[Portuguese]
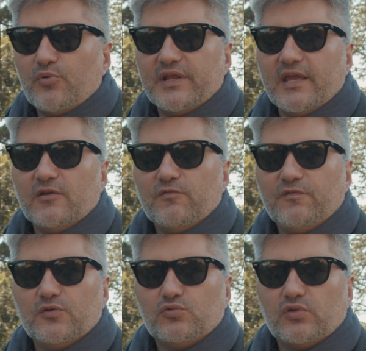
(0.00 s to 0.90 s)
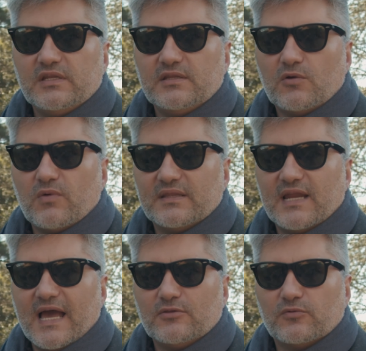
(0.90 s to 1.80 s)
Porém, o filtro ND
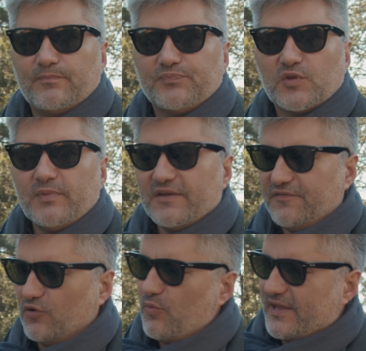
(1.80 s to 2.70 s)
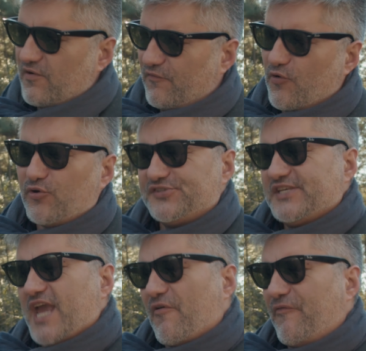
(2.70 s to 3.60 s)
quadrado, como é que, como é que eu vou
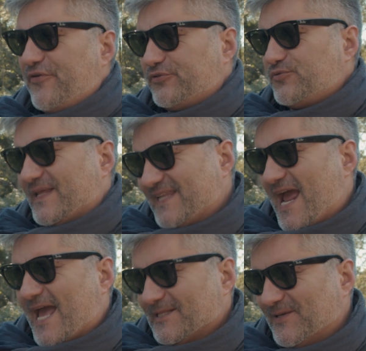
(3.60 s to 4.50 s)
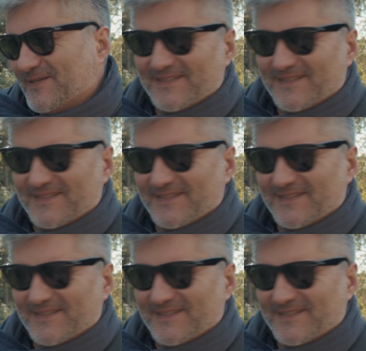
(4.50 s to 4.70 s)
rosquear o filtro quadrado